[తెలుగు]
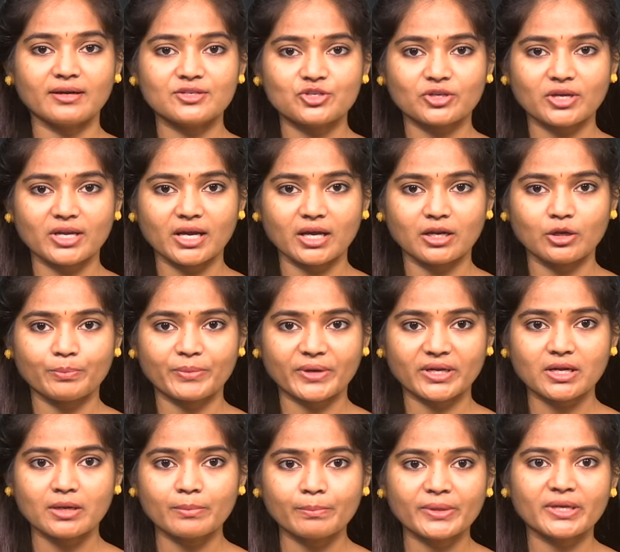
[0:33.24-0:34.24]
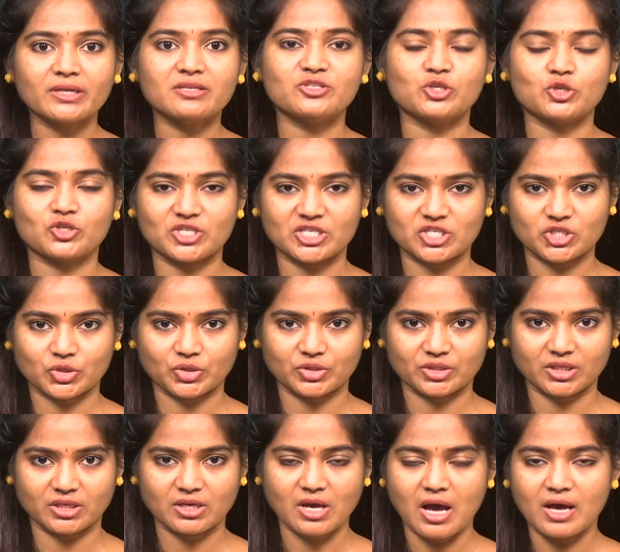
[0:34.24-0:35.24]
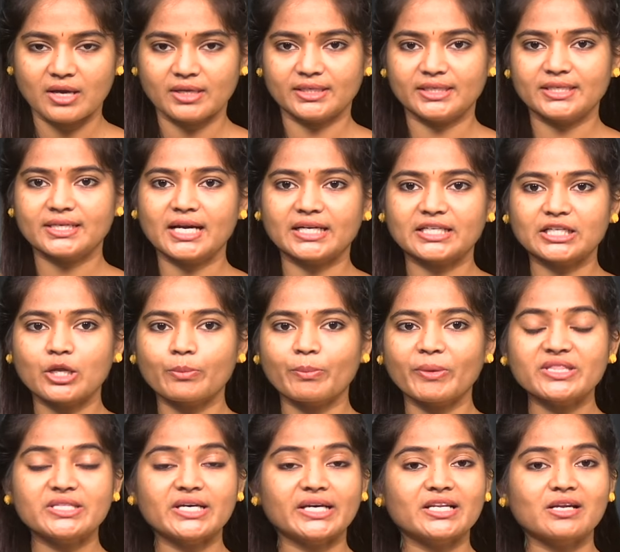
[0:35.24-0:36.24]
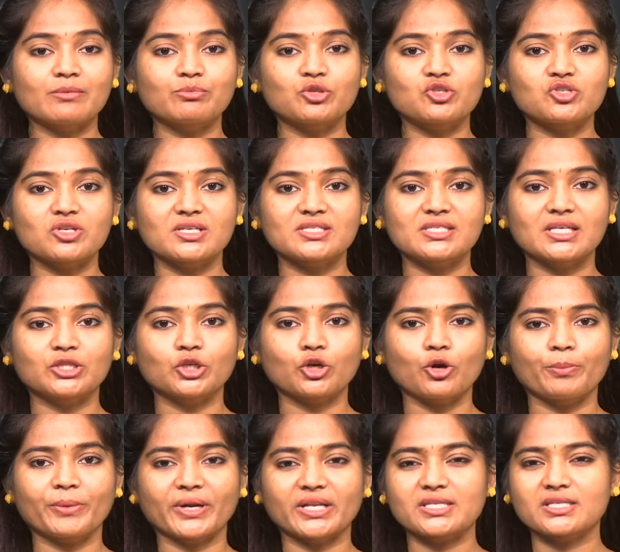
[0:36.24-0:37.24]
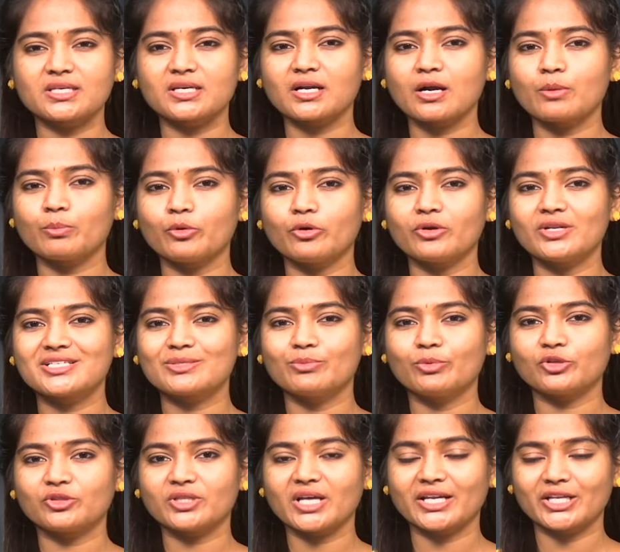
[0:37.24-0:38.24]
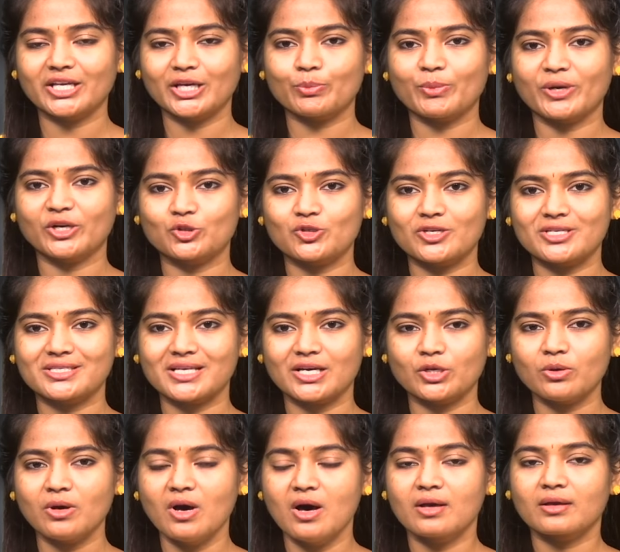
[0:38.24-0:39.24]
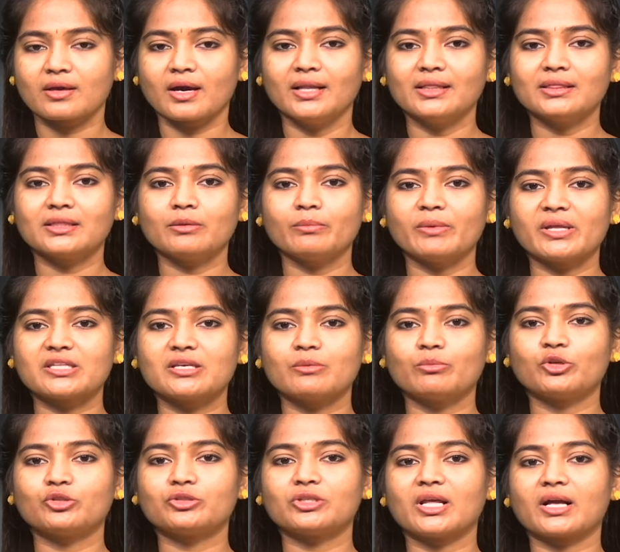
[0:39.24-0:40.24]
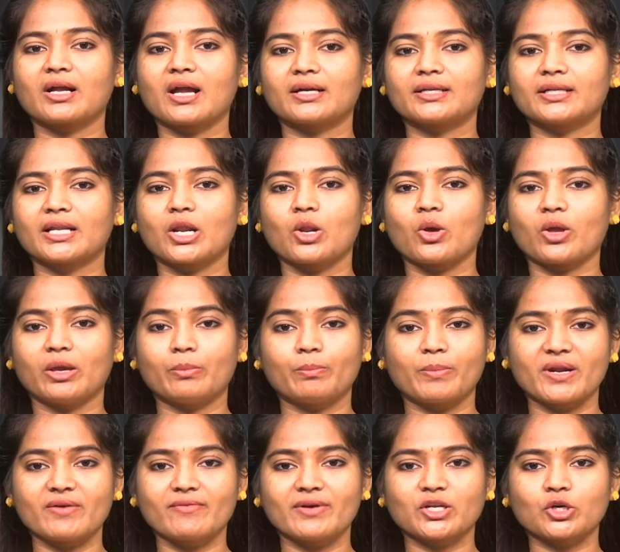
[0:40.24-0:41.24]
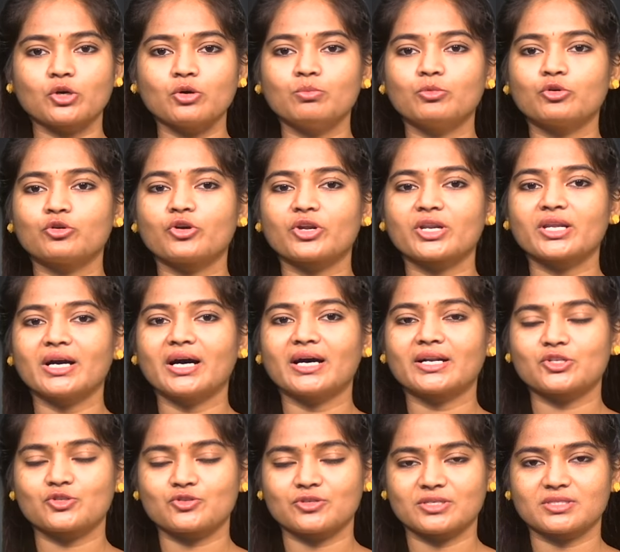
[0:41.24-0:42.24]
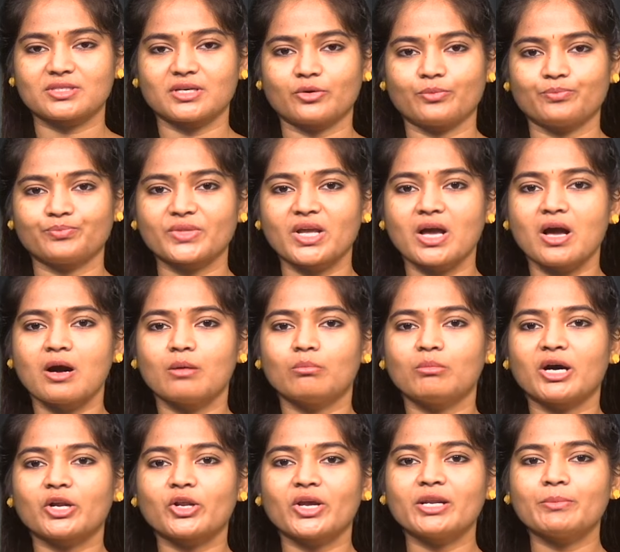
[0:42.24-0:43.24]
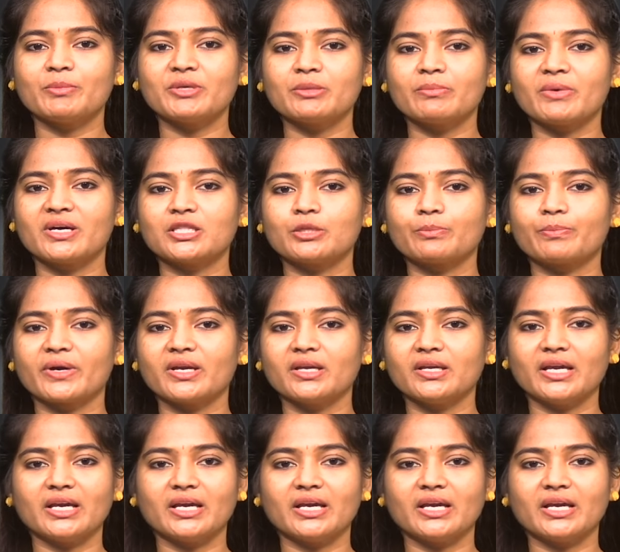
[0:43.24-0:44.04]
రాజకీయాల్లో ప్రకంపనలు సృష్టిస్తోంది ఈ ఘటనపై దర్యాప్తు చేసేందుకు ప్రత్యేక పోలీసు బృందాన్ని ఏర్పాటు చేశారు కల్తీ మద్యం మృతుల ఘటనలో ఇప్పటి వరకు ముగ్గురిని అరెస్ట్ చేశారు మరో ఎనిమిది మందిపై